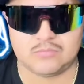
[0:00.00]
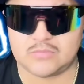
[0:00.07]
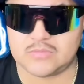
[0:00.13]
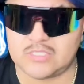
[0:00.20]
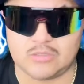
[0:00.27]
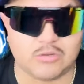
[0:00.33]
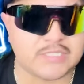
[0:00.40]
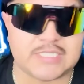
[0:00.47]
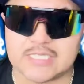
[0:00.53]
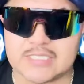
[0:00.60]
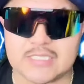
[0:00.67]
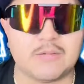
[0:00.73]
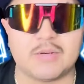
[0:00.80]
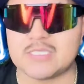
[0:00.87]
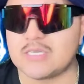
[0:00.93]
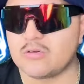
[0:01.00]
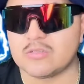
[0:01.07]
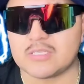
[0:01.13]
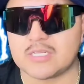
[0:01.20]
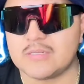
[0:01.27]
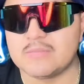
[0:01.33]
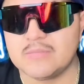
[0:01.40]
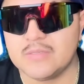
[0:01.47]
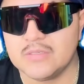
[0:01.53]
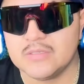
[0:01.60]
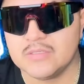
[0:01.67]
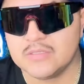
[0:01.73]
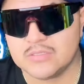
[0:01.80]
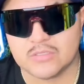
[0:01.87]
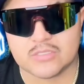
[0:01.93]
si no es esa, va a ser otra,
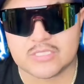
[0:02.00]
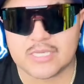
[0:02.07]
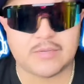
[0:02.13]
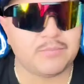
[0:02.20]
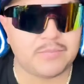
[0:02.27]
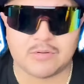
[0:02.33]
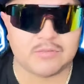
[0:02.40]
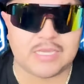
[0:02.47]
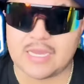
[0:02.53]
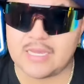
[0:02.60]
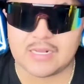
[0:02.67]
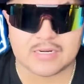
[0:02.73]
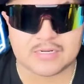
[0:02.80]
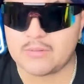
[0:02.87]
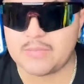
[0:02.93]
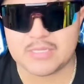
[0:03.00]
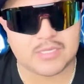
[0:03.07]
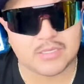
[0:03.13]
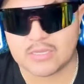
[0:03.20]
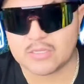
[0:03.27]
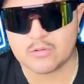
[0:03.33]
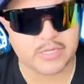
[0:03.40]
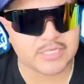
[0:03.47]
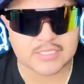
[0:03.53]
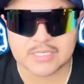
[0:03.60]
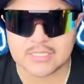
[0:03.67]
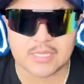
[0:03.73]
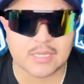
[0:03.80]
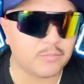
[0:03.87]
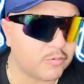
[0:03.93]
no sé, pero ya realmente ya no voy a hacer
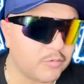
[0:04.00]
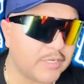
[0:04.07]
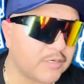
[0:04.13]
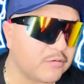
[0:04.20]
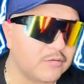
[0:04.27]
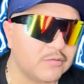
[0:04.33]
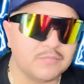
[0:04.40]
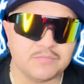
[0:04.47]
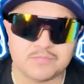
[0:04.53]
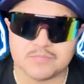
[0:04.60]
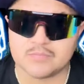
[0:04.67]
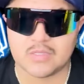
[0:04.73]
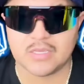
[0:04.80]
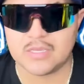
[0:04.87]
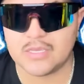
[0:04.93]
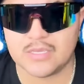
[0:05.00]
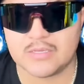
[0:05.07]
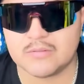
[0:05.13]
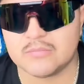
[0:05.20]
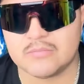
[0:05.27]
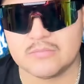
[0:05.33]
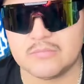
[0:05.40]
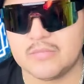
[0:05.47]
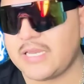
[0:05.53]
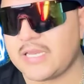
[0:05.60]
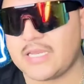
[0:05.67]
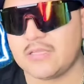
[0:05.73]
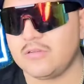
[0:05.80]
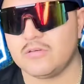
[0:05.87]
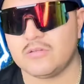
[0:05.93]
nada público eh, miré
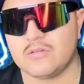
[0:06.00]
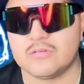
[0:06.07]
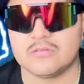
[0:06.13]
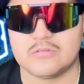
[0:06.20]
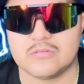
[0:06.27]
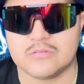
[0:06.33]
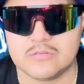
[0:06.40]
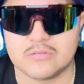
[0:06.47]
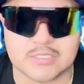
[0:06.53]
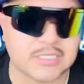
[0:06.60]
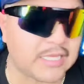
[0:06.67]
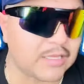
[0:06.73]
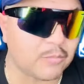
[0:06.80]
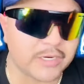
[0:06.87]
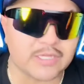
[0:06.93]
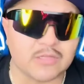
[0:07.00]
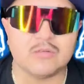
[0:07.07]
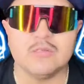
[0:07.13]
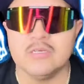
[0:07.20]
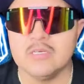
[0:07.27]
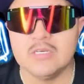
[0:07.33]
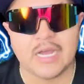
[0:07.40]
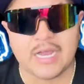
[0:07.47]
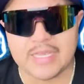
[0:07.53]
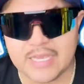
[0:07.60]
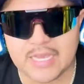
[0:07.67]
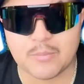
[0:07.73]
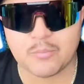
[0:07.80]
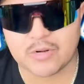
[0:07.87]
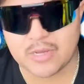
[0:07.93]
que no, no, no, es nada bueno.
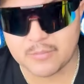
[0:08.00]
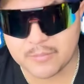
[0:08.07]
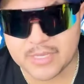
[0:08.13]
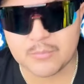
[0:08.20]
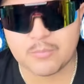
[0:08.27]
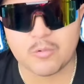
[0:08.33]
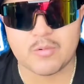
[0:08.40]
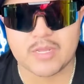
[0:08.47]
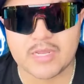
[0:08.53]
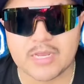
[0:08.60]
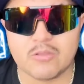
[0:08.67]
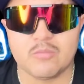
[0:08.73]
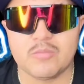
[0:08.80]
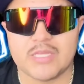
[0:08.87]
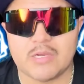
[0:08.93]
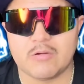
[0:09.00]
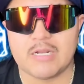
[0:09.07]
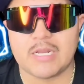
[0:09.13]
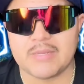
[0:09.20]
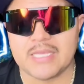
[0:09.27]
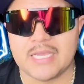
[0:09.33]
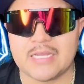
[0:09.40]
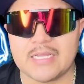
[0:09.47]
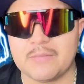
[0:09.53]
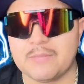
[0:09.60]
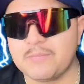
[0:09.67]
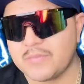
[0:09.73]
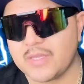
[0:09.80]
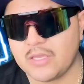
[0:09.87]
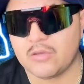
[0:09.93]
Ayer por haber publicado un video en la mañana
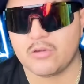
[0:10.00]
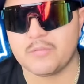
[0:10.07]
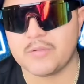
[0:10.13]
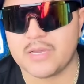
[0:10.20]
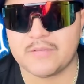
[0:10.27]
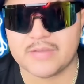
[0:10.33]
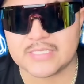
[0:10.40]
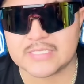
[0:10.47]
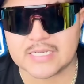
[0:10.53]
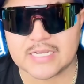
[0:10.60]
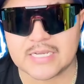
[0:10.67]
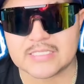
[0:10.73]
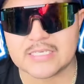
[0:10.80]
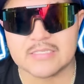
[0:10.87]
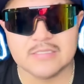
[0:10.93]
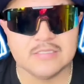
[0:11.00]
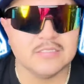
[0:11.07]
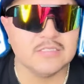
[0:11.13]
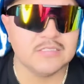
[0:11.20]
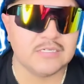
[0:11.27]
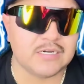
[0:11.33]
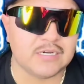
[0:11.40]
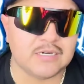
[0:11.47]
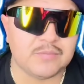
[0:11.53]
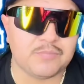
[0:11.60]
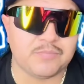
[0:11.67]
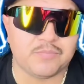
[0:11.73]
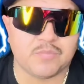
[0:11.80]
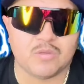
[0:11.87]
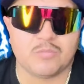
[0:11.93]
que yo iba a ver esa casa,
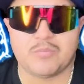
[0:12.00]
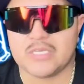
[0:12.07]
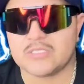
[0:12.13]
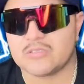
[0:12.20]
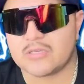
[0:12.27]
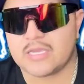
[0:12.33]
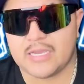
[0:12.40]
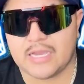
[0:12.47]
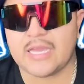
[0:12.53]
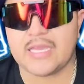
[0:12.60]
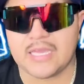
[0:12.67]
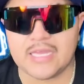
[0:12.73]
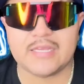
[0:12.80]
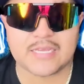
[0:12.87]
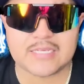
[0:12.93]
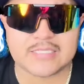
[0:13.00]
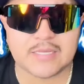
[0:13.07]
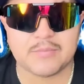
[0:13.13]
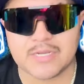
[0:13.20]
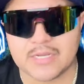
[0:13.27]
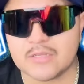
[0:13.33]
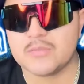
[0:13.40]
yo pienso que hay gente que está mirando